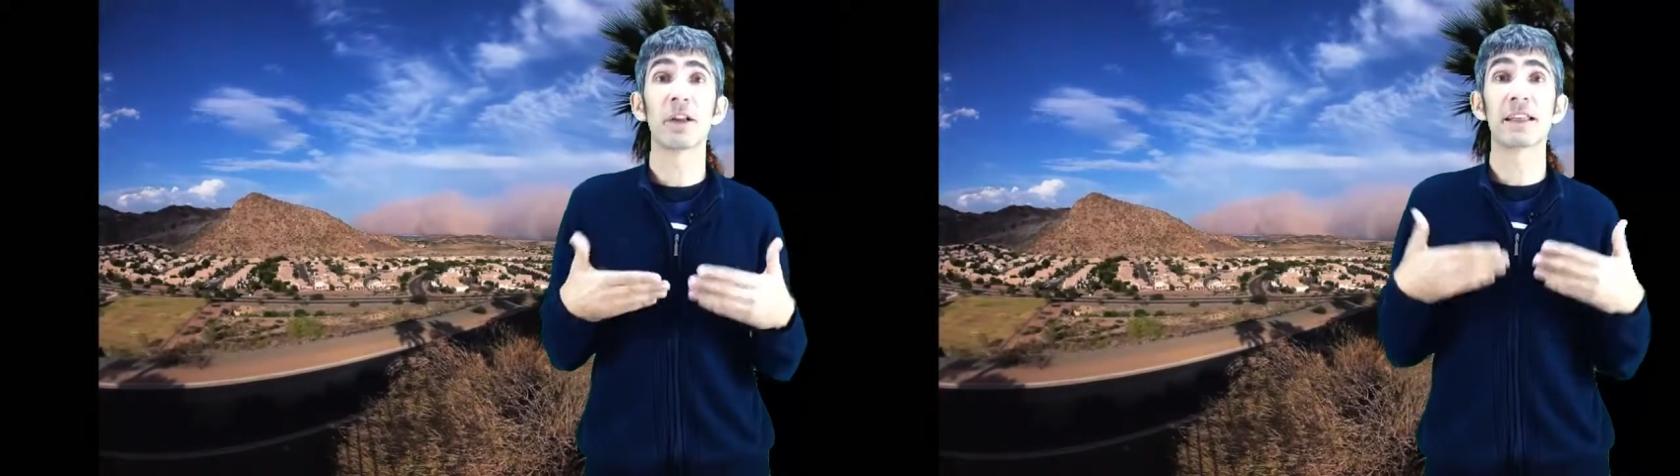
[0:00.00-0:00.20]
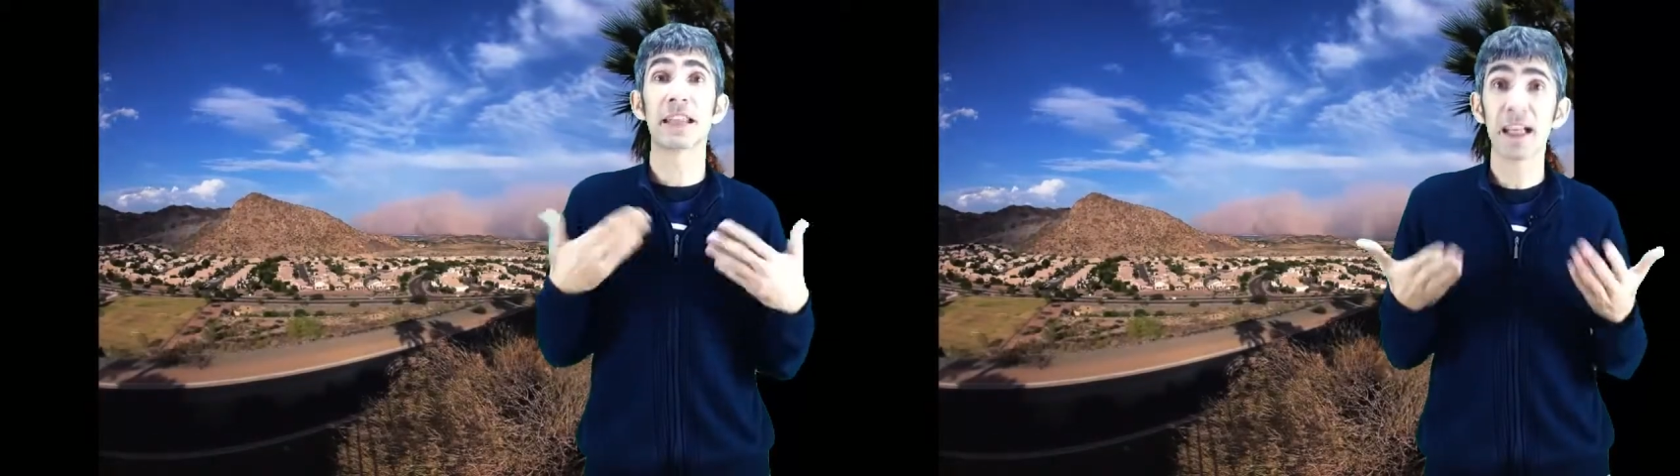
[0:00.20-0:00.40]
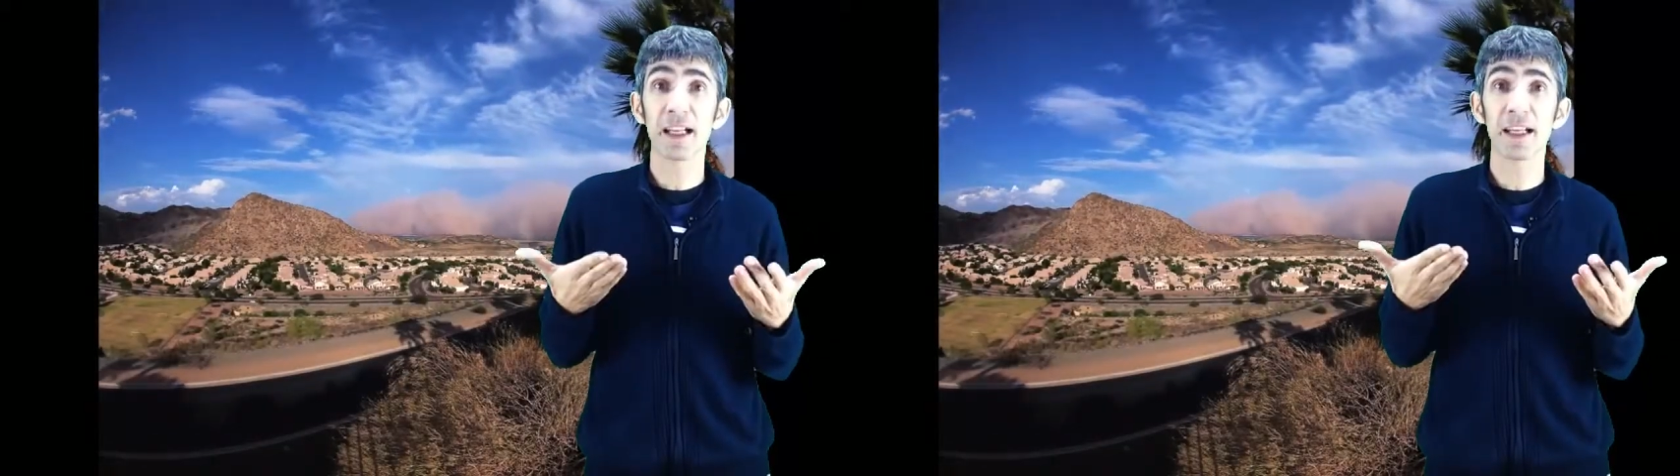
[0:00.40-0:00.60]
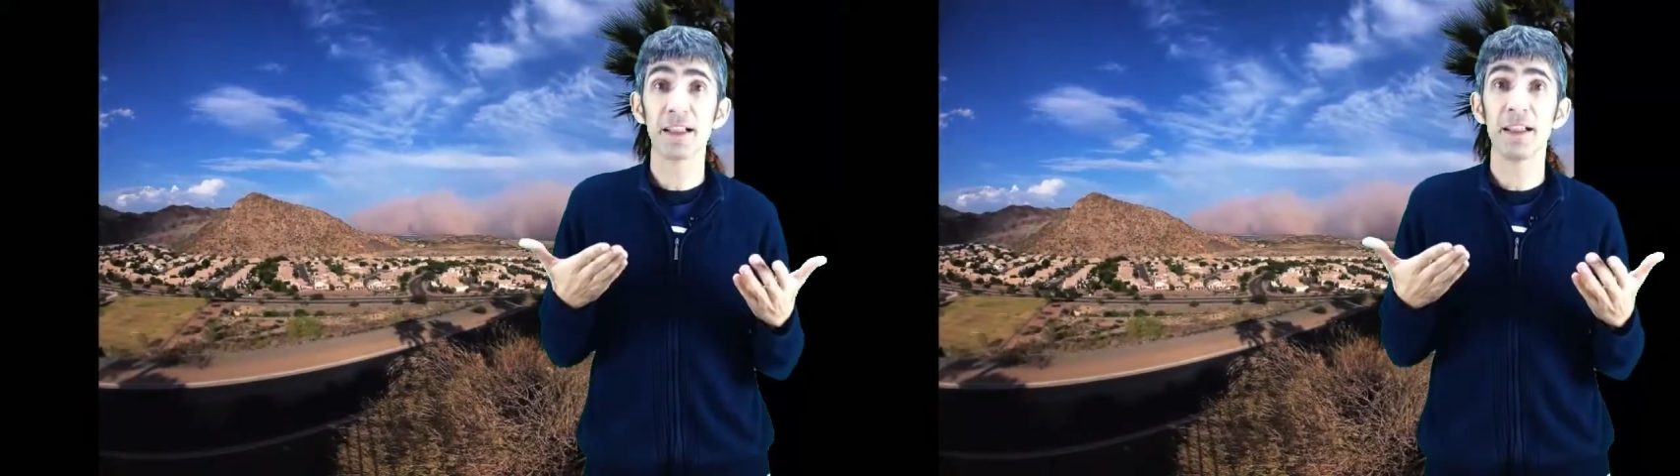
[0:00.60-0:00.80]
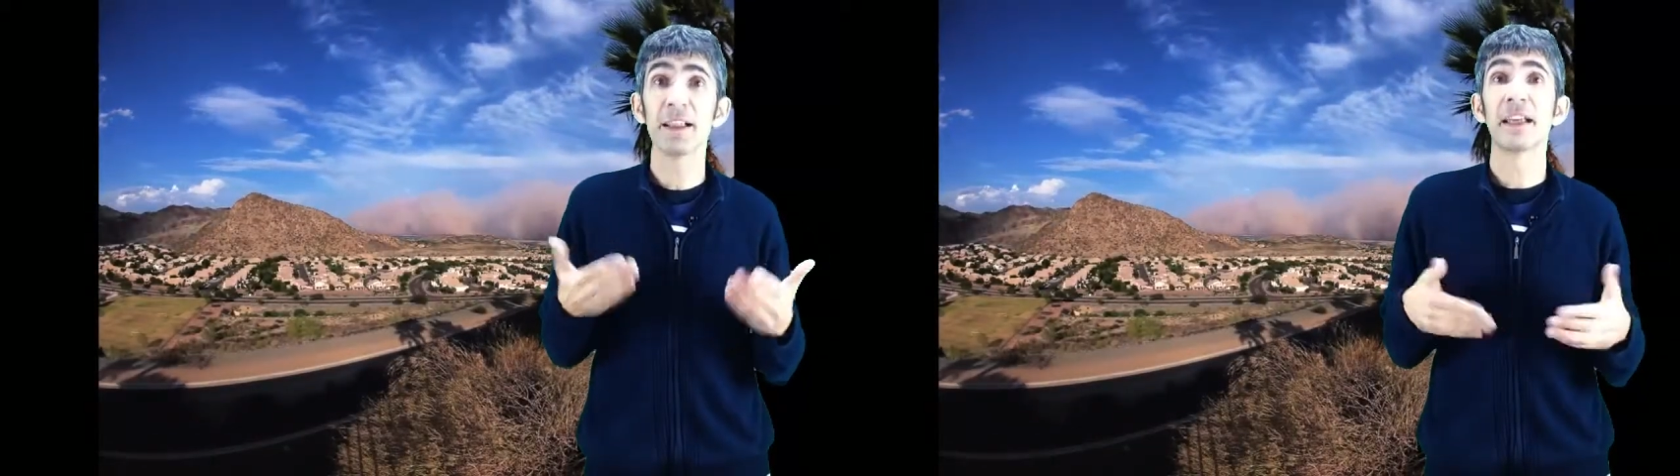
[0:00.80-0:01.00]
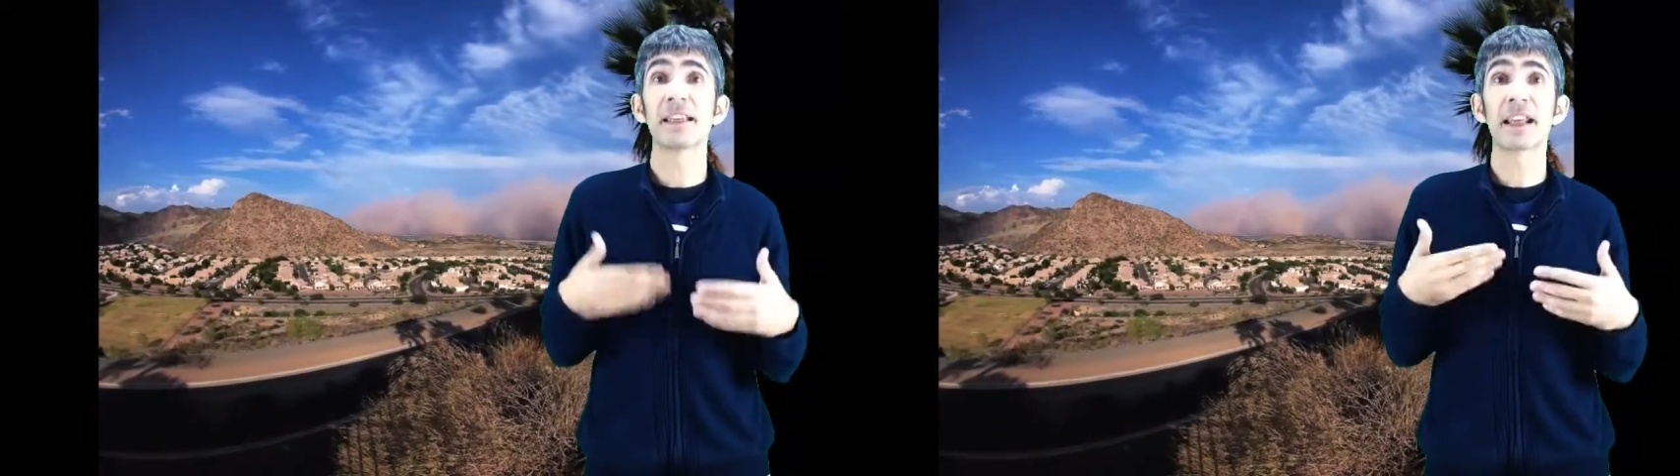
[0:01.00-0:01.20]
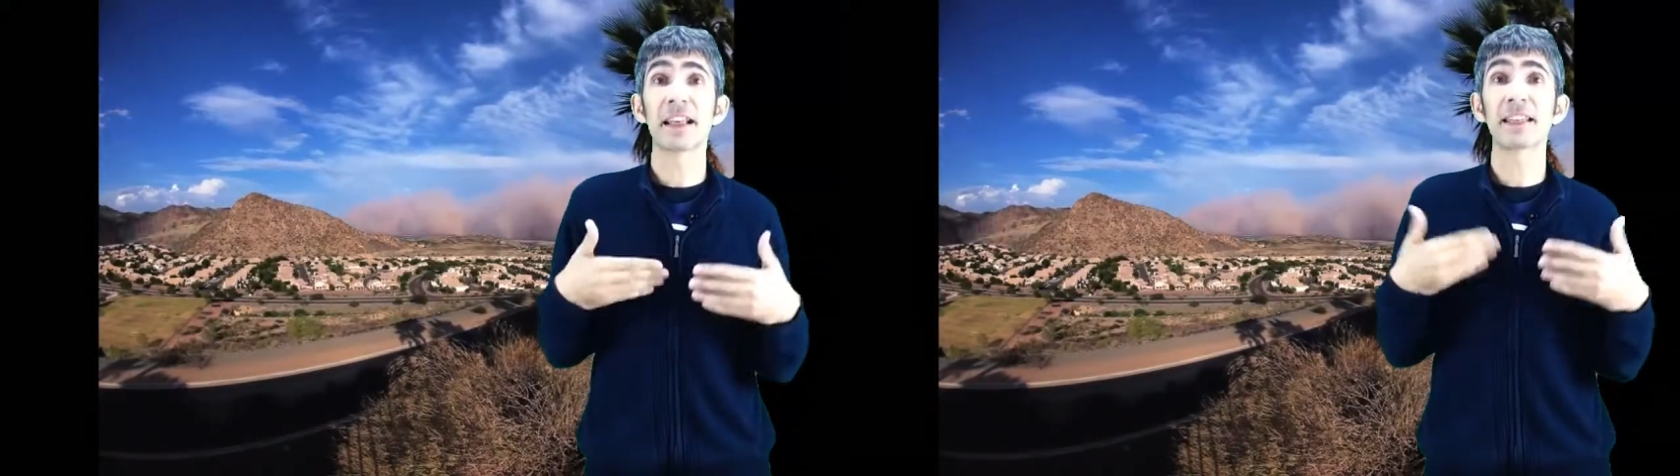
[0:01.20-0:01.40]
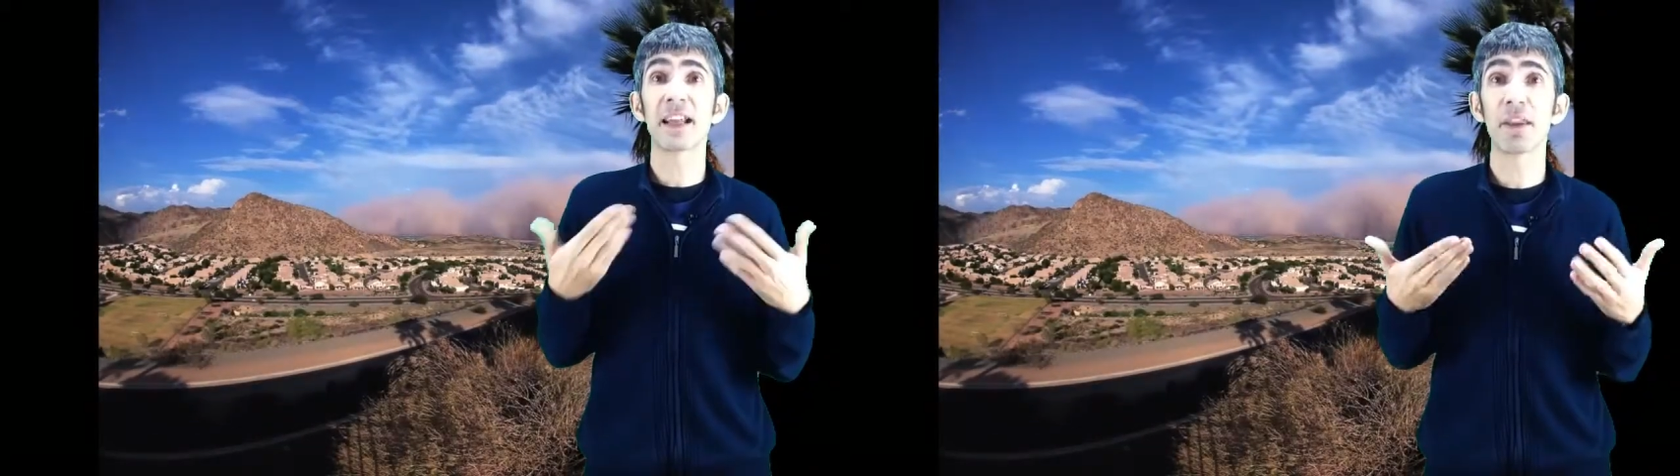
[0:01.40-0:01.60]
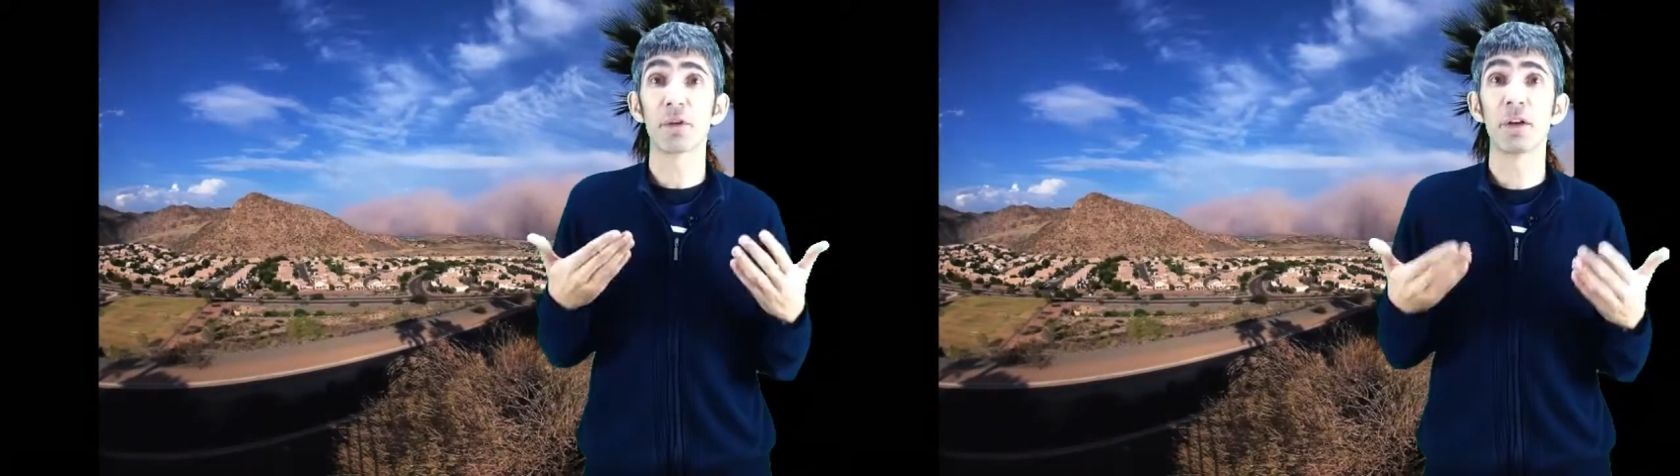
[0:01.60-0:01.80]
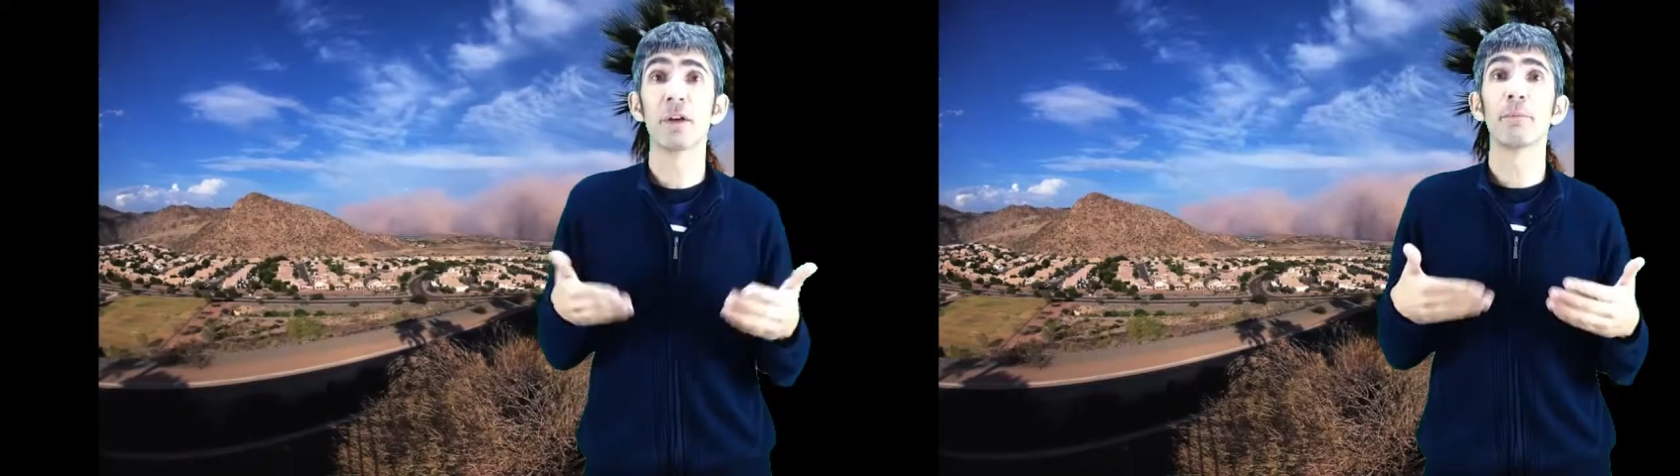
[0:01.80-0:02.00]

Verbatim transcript: del Sáhara es arrastrado